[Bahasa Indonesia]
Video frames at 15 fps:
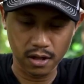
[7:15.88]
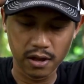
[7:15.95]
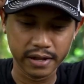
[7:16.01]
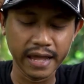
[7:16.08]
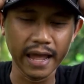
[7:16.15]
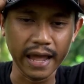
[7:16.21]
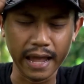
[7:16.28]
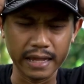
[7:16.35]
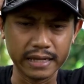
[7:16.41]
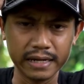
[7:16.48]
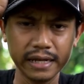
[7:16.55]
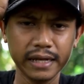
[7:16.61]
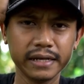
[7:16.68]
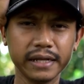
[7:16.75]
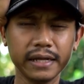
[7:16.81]
Oke,
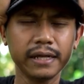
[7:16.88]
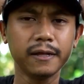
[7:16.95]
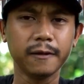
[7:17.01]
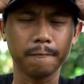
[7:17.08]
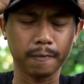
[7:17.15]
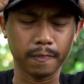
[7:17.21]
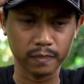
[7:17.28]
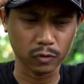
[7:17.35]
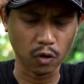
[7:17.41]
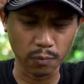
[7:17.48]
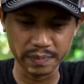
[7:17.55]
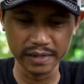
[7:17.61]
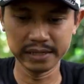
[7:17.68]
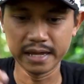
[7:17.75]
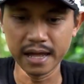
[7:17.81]
jadi ini
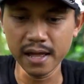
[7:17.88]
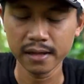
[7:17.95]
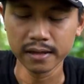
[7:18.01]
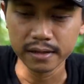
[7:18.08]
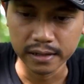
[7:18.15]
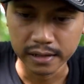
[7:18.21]
topinya.